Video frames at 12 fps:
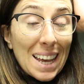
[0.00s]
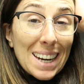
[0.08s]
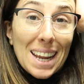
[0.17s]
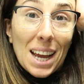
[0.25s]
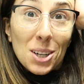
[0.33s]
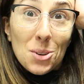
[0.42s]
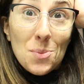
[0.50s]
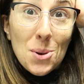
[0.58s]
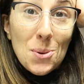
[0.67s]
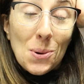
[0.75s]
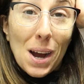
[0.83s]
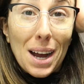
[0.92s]

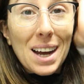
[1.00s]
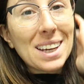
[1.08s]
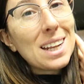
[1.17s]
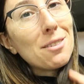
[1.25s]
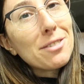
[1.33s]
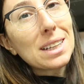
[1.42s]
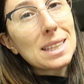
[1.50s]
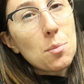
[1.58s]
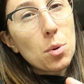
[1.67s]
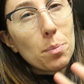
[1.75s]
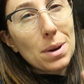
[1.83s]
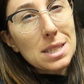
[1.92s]
rieccomi qua nel
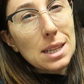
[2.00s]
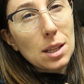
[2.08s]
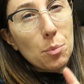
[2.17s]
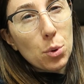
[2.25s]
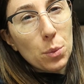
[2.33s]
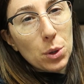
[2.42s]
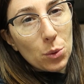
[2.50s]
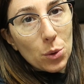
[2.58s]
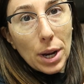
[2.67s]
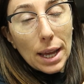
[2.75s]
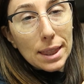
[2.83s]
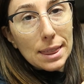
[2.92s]
frattempo è passata più o meno
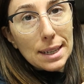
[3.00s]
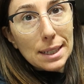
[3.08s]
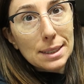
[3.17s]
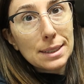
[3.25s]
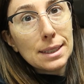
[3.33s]
un'oretta